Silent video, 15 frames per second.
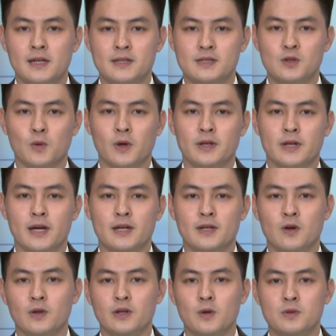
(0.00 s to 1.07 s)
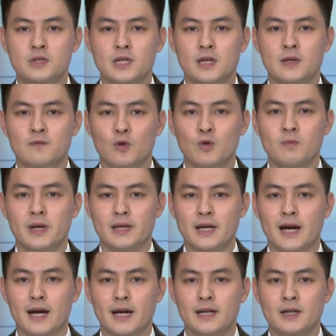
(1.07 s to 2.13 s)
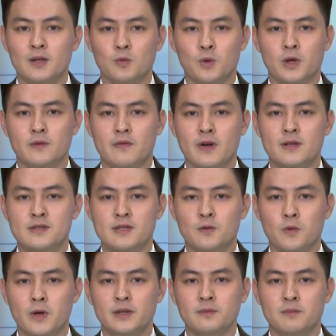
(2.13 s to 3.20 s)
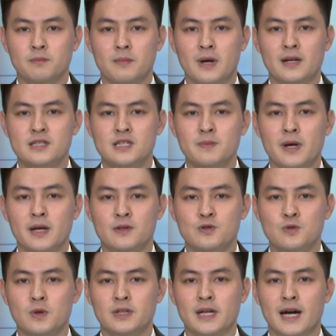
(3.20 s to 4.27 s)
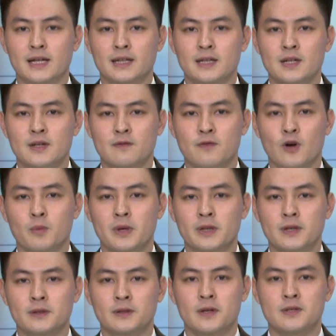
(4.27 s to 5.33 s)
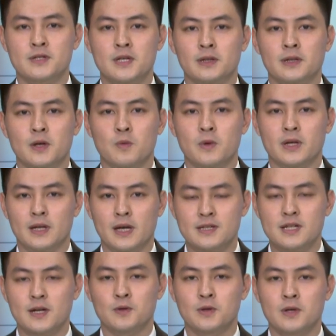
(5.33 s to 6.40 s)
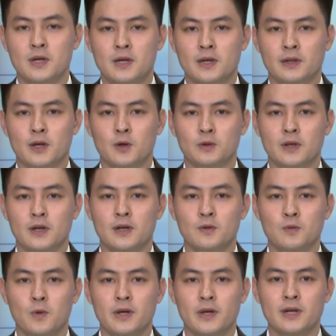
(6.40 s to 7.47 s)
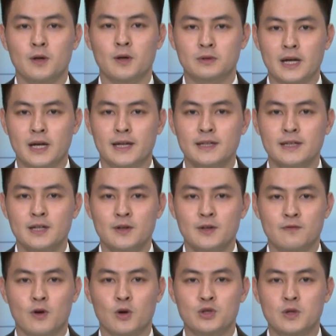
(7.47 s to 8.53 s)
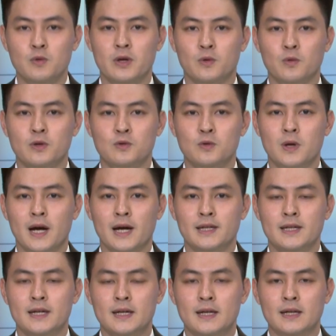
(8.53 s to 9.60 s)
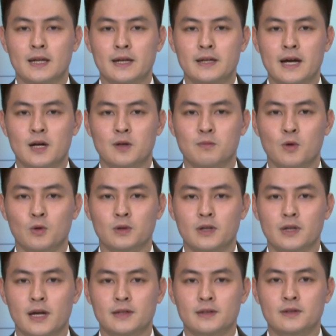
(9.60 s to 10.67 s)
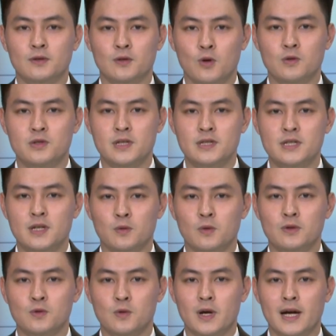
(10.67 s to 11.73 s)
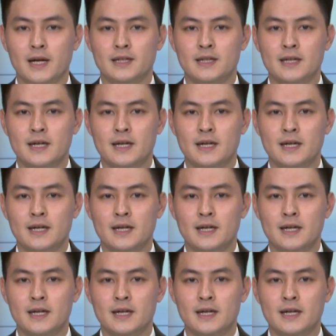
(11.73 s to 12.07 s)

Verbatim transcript: Dự hội nghị có đồng chí Vũ Mạnh Hà, Ủy viên dự khuyết Ban chấp hành Trung ương Đảng, Phó Bí thư Thường trực tỉnh ủy Lai Châu, Thiếu tướng Nguyễn Hồng Thái, Phó Chính ủy Quân khu 2, lãnh đạo Bộ Tư lệnh, Cục Chính trị Quân khu 2,